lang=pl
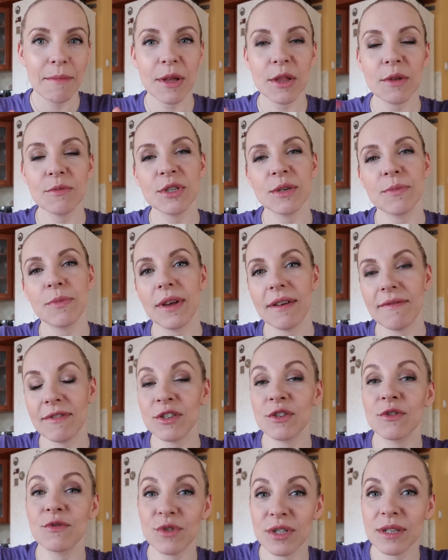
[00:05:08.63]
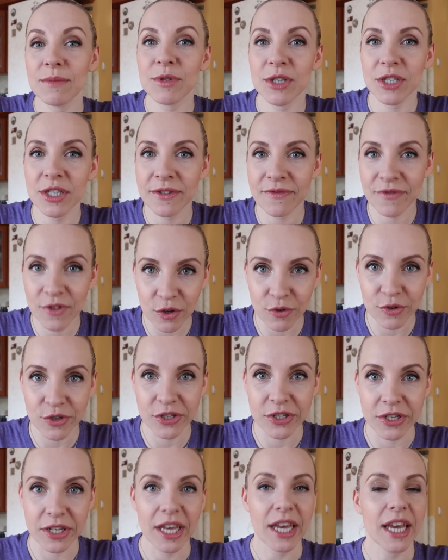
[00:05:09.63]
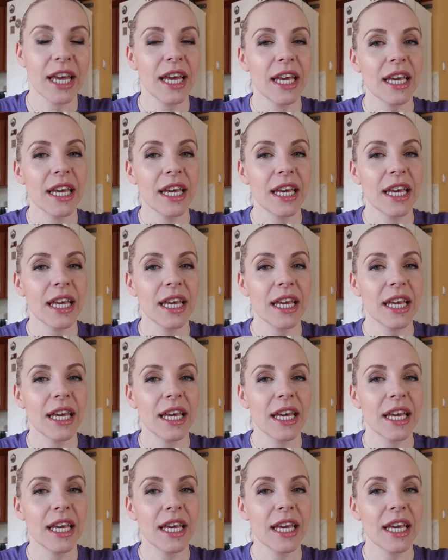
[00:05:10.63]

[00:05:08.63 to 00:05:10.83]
będą się pojawiać różne przeciwności.